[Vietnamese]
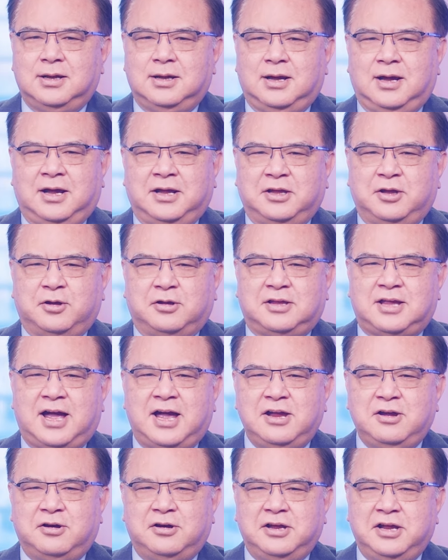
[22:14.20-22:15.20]
à, do
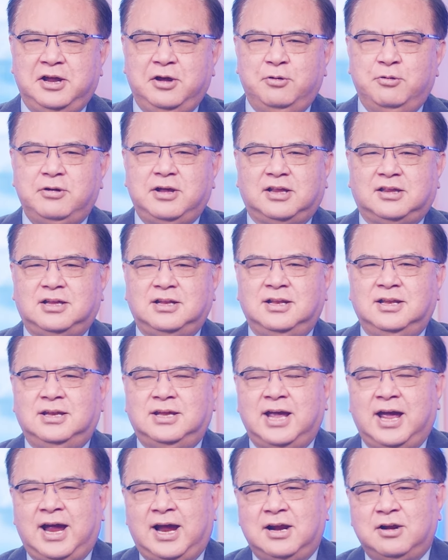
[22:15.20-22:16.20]
Thái họ hiểu cái tình
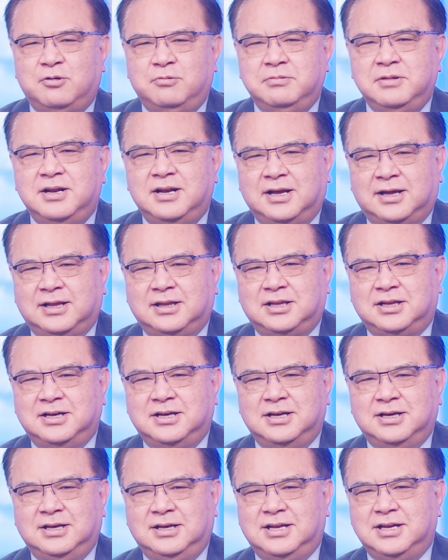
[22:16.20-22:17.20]
trạng cũng như là cái tình
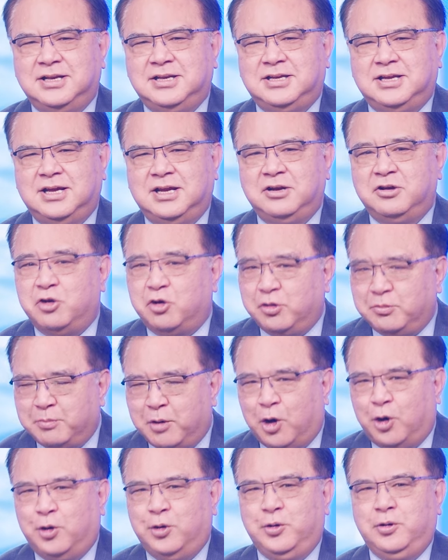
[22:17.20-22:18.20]
hình chính trị nội
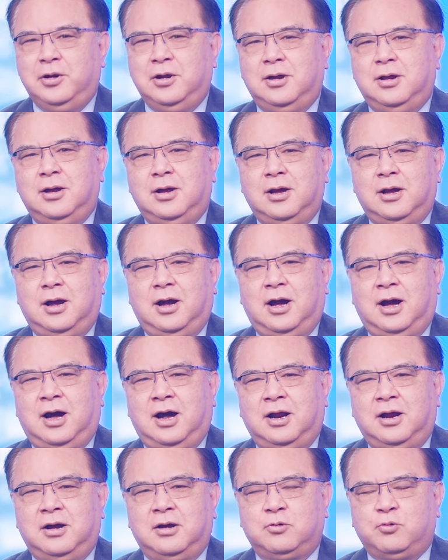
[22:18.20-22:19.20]
bộ à,
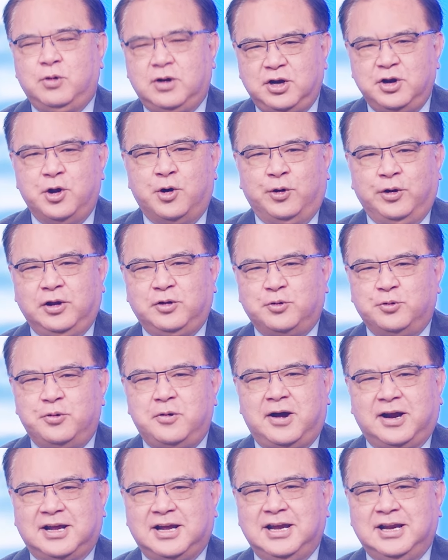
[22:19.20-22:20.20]
quốc nội của
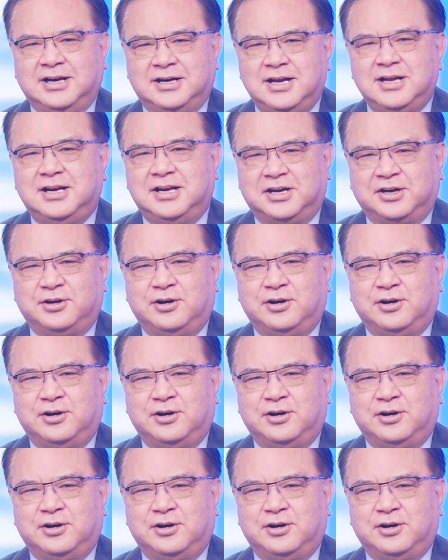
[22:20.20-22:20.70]
Hoa Kỳ rất là